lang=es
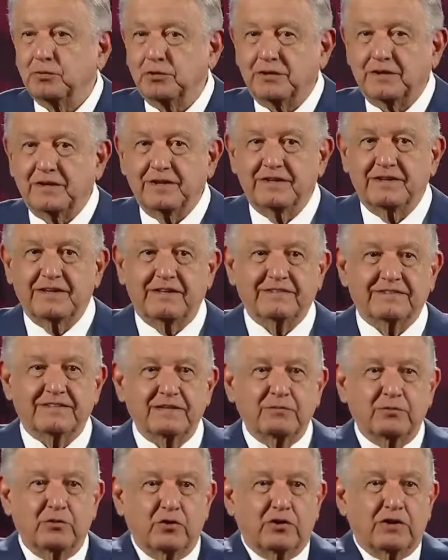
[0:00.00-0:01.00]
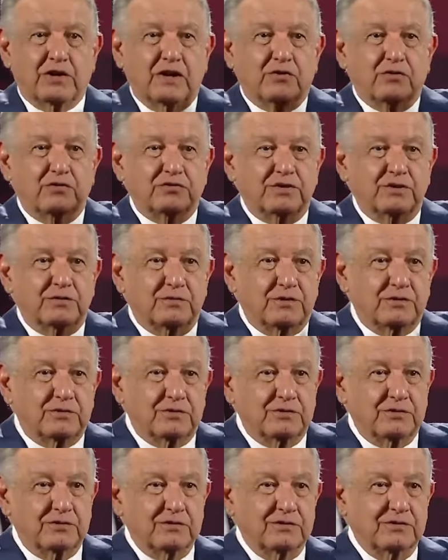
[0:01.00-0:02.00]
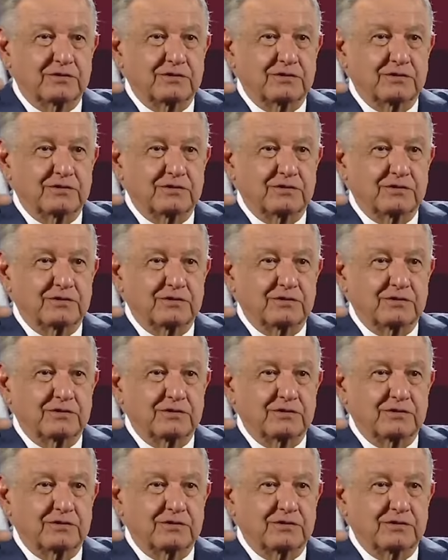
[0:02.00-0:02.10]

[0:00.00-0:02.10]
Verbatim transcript: Porque ya está el bloque conservador